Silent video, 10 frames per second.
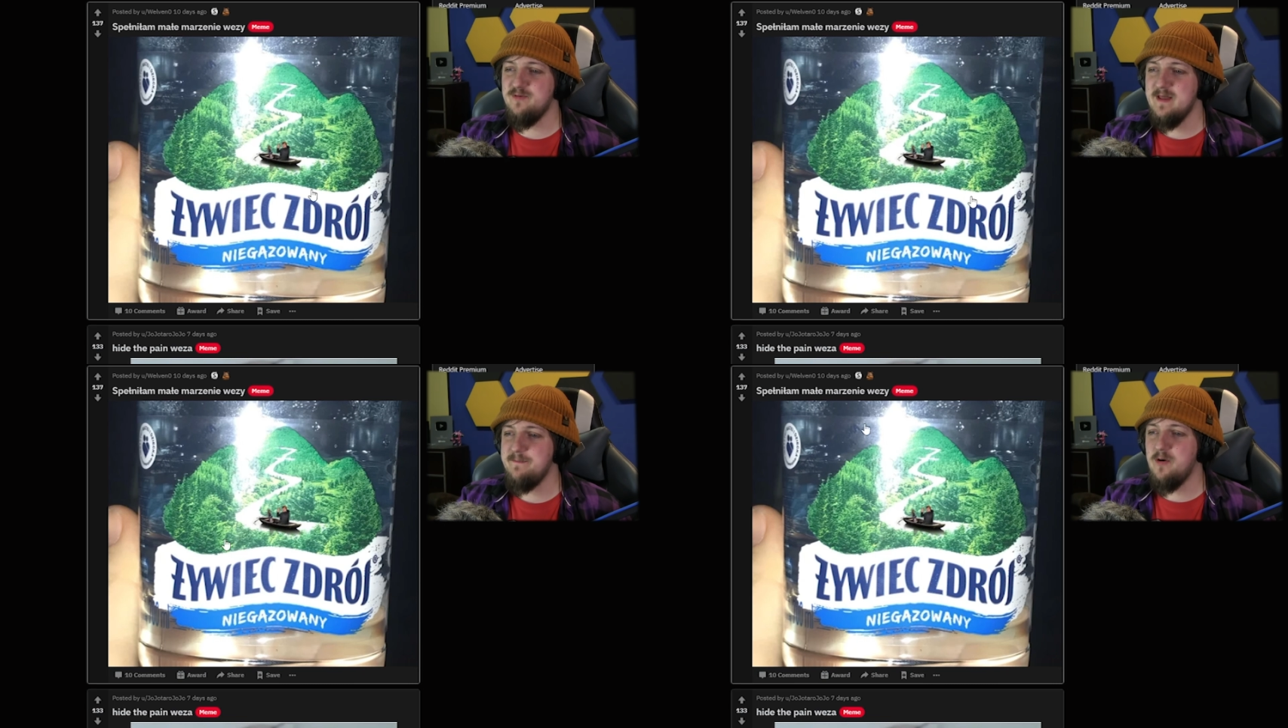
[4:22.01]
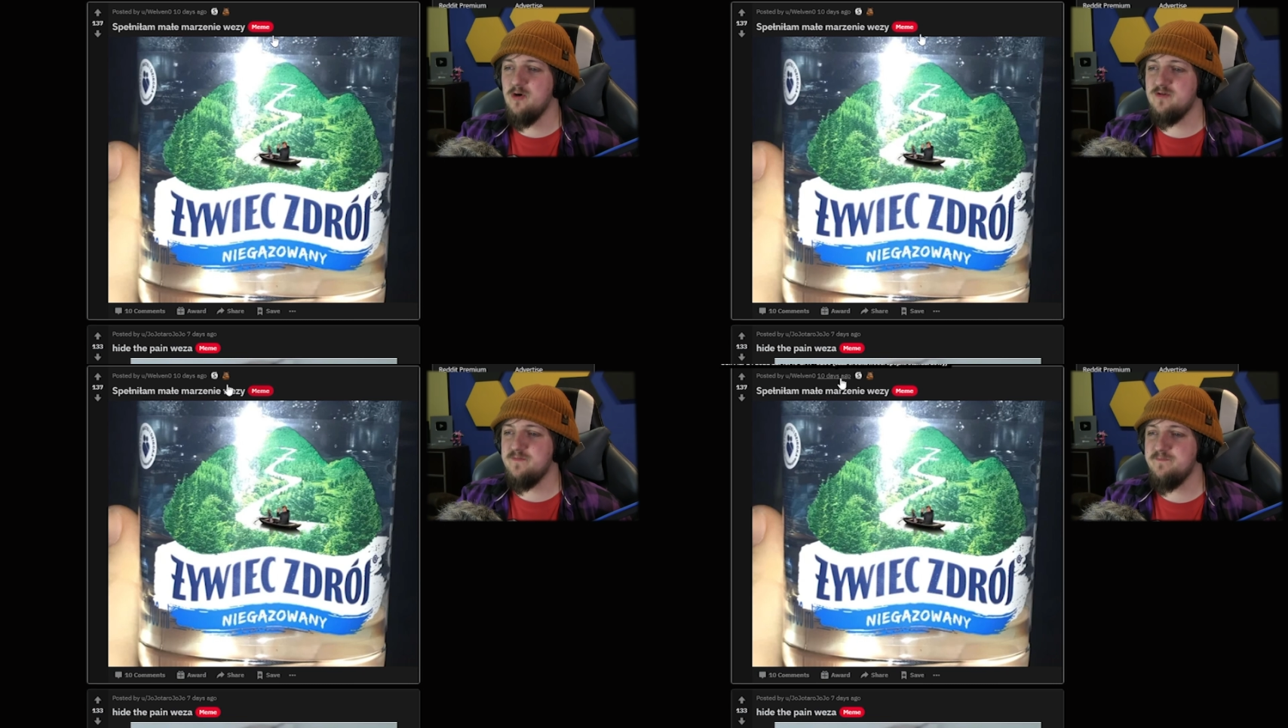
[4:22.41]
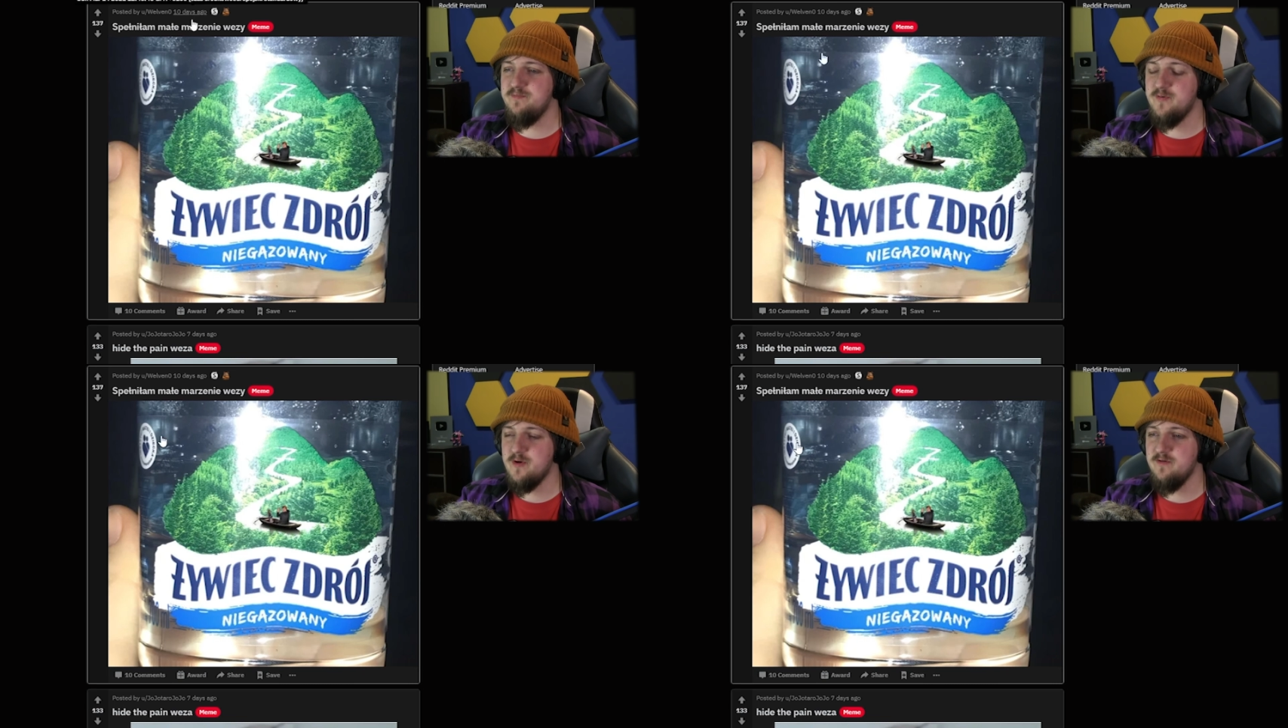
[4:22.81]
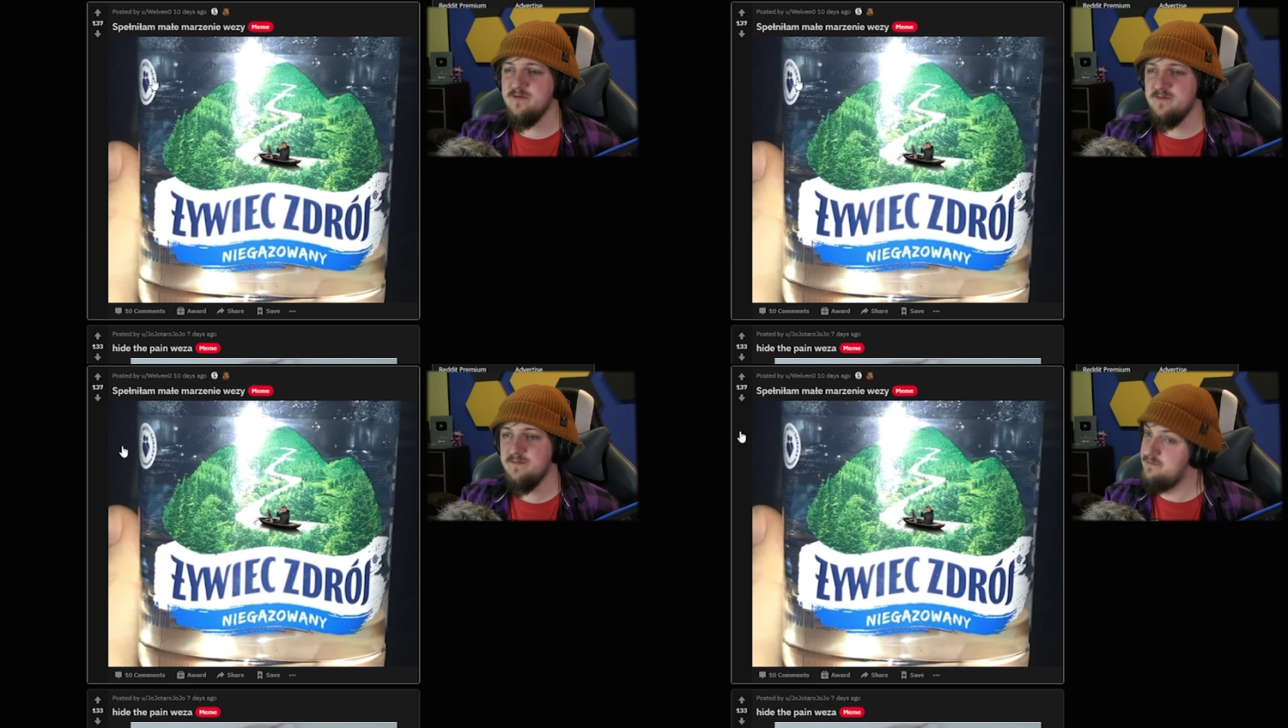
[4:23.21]
płynę pod
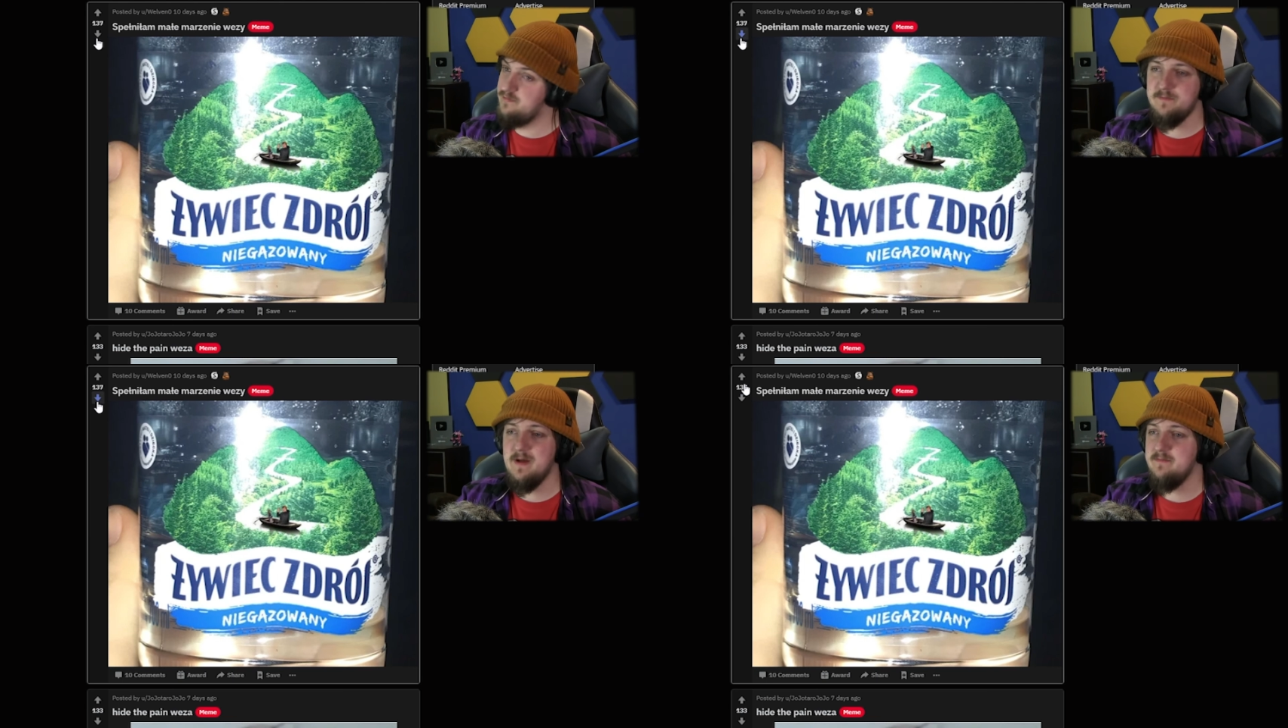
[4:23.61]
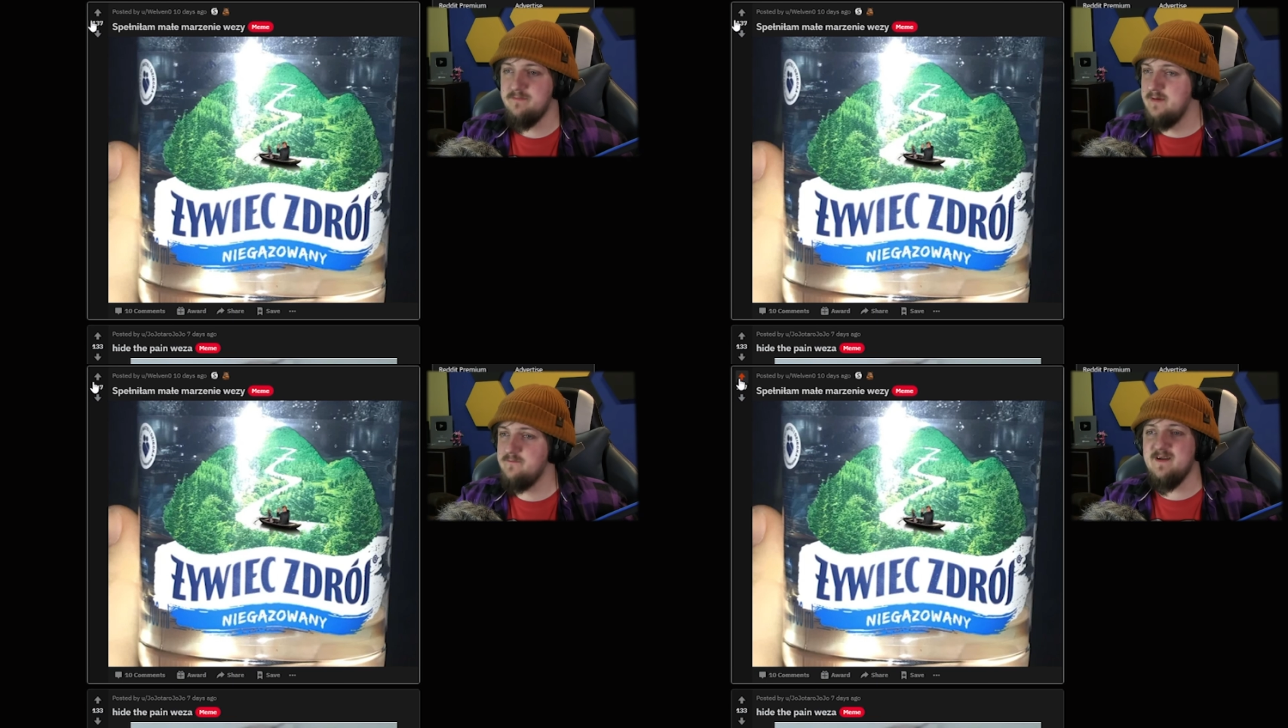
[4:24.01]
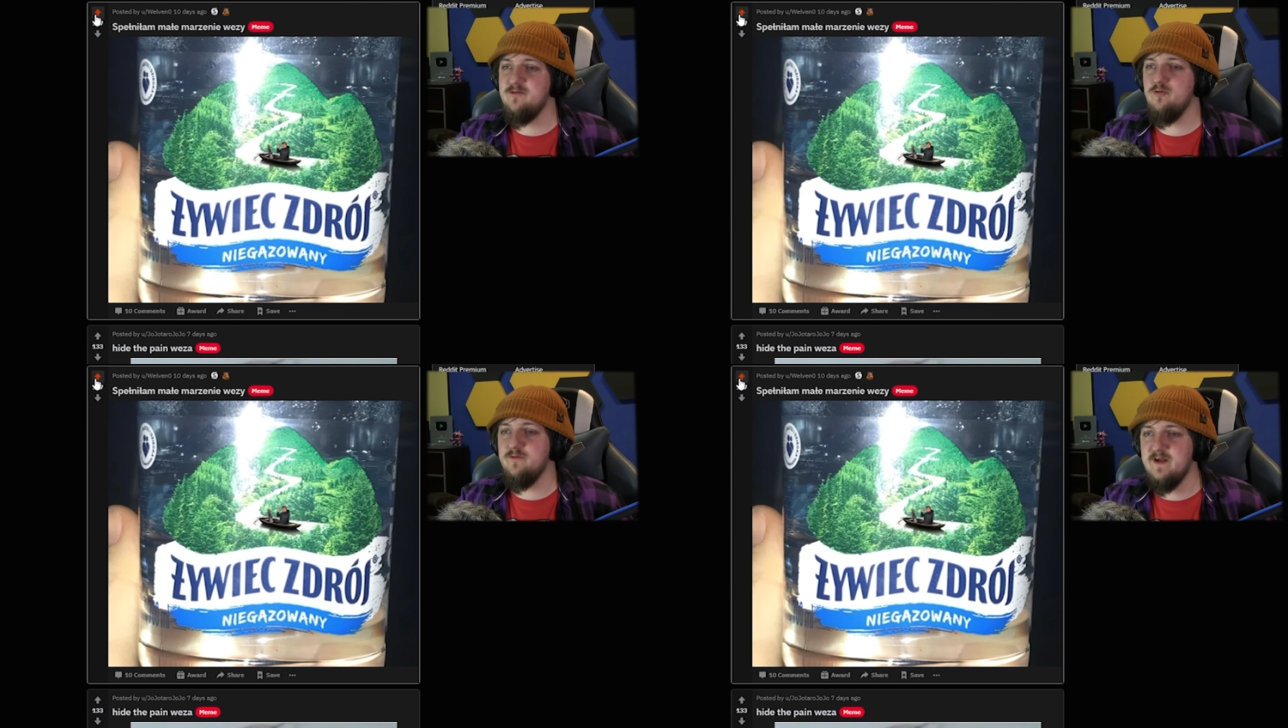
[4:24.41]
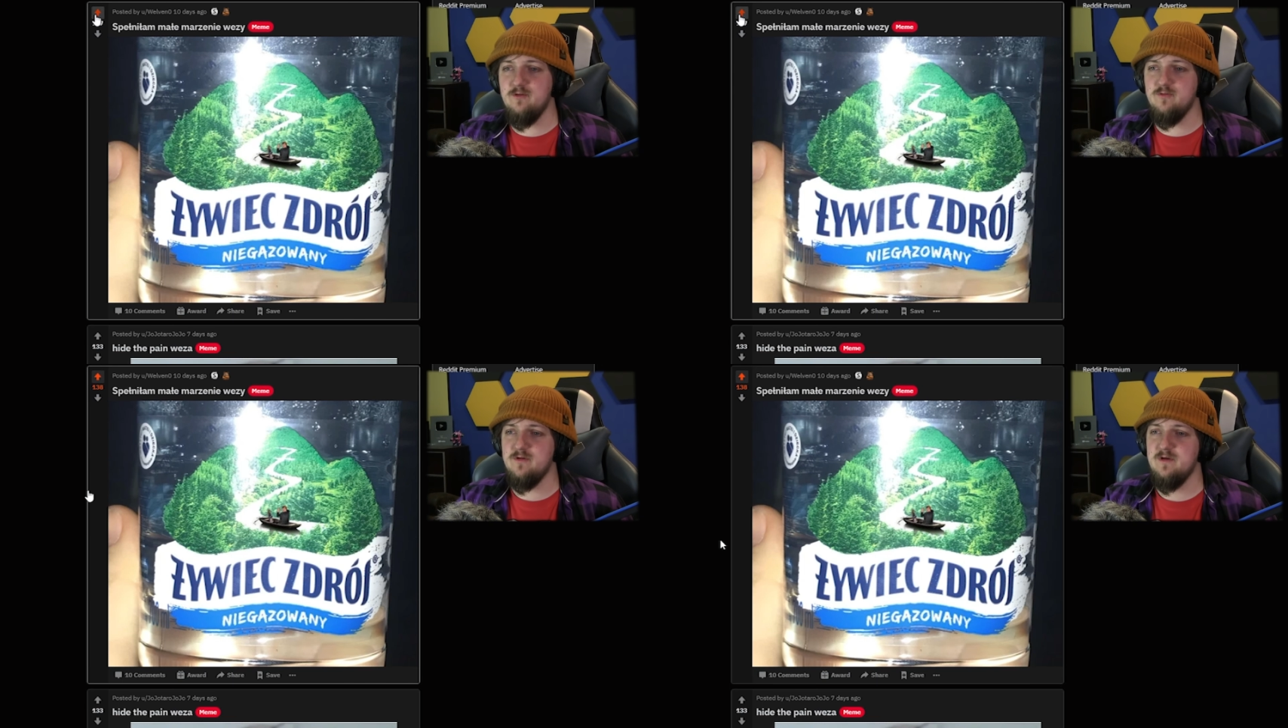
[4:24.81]
front. Very good, very good.